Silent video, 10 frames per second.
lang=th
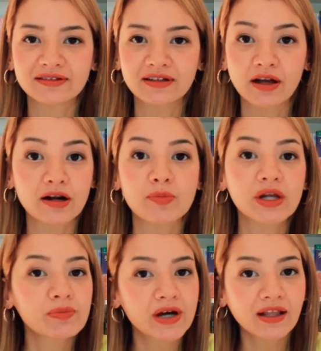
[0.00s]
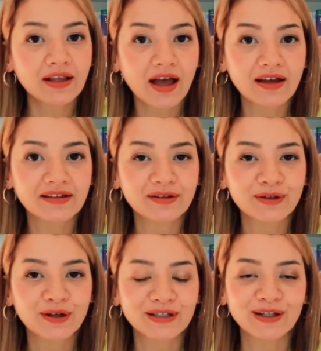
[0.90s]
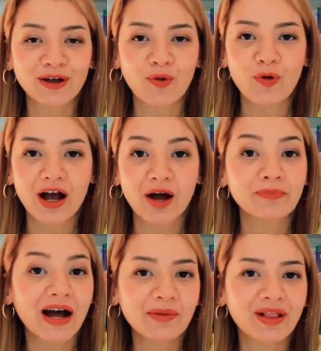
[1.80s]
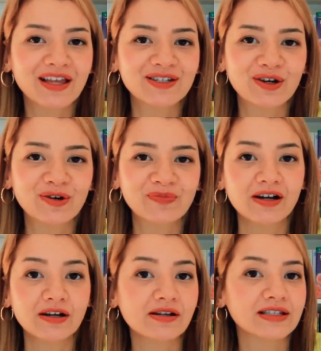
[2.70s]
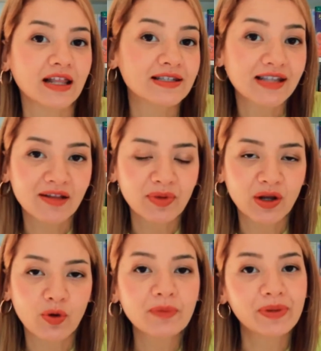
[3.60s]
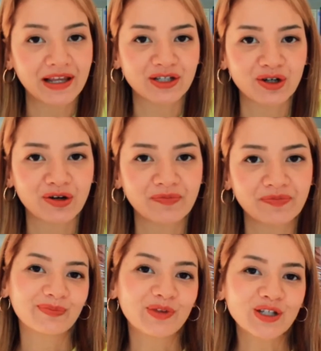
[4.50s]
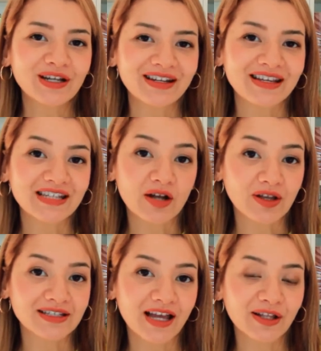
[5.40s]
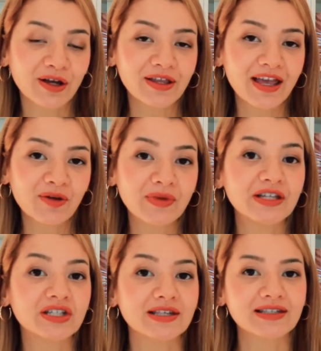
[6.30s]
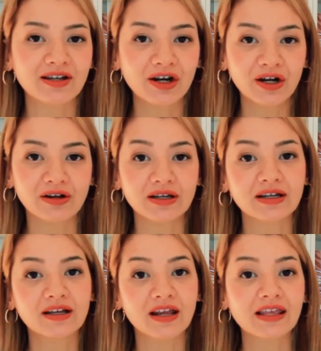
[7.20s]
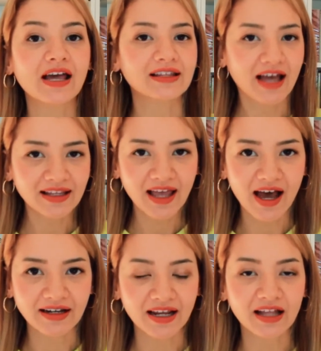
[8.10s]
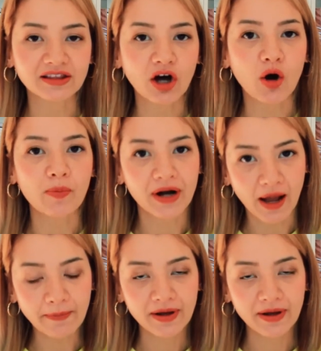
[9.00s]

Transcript: หรือเพื่อนๆกันก็จะตอบว่า my pleasure หรือสั้นๆไปเลยว่า pleasure นอกจากนี้ชาวต่างชาติก็ยังมี gesture หรือกริยาท่าทางในการตอบรับ